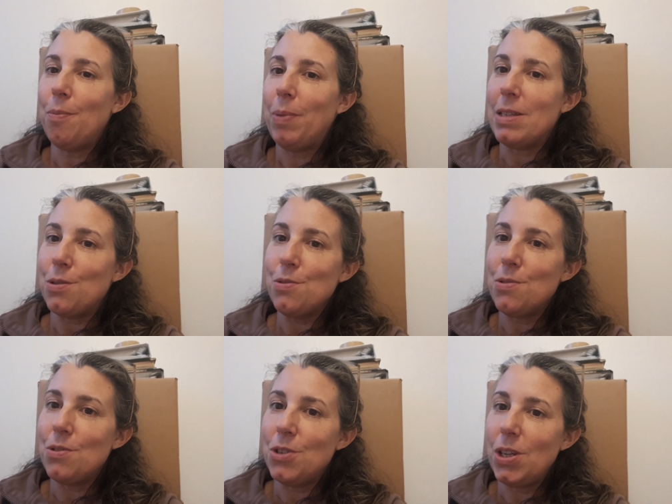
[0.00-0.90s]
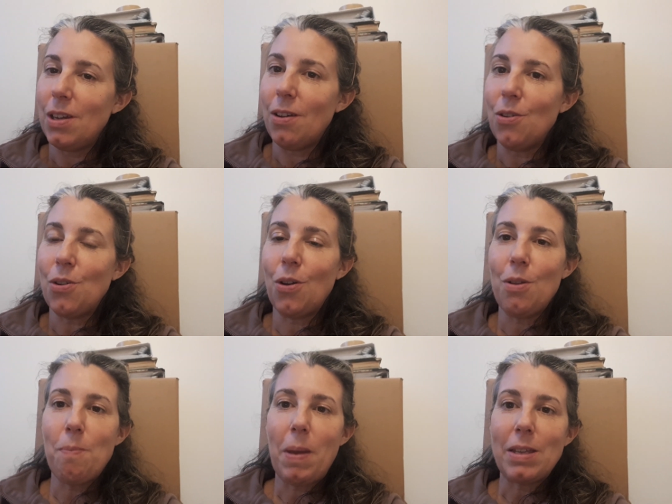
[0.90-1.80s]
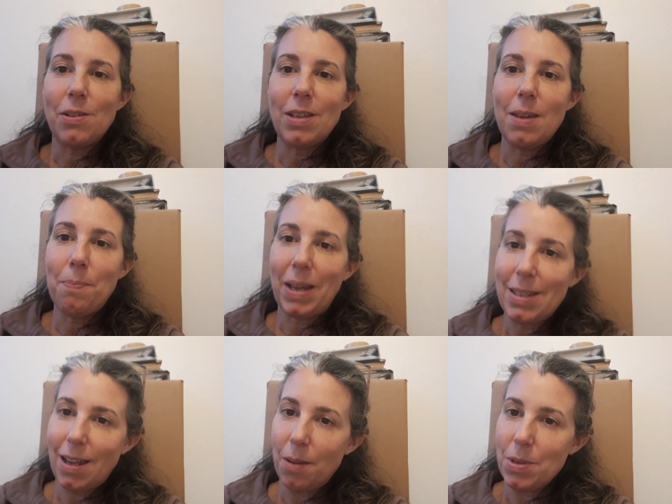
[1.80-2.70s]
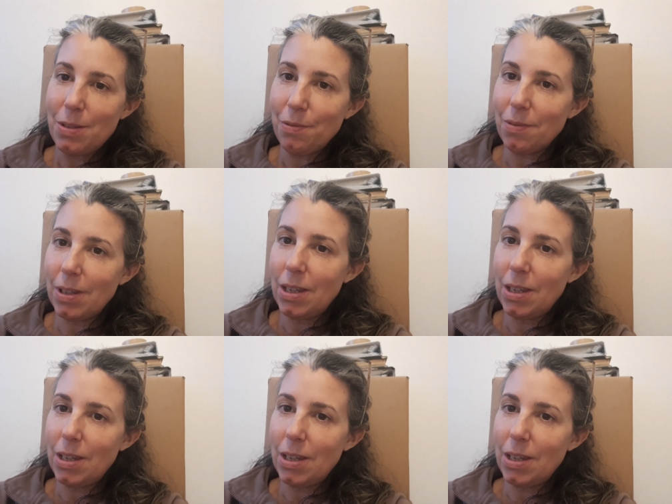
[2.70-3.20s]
parce que j'ai encore une personne qui passe à la maison